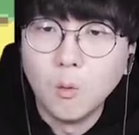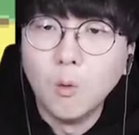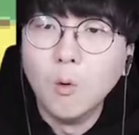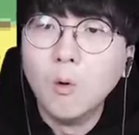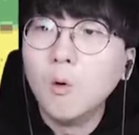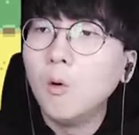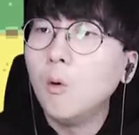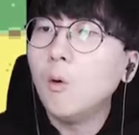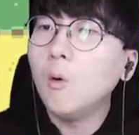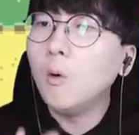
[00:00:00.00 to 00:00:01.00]

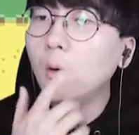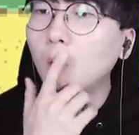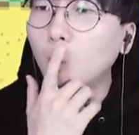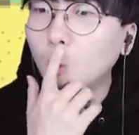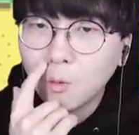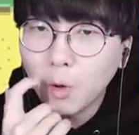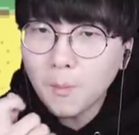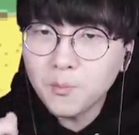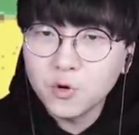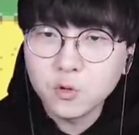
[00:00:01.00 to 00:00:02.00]
오
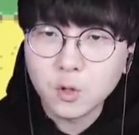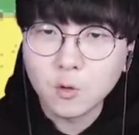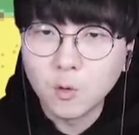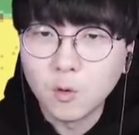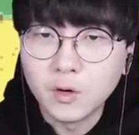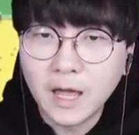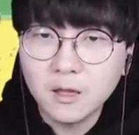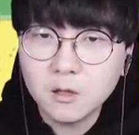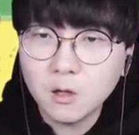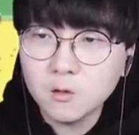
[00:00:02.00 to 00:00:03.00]
횃불도 있고
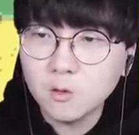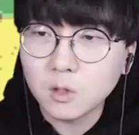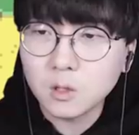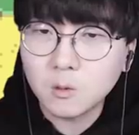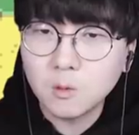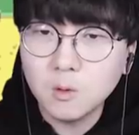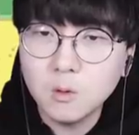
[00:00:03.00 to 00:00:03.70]
랜턴도 있고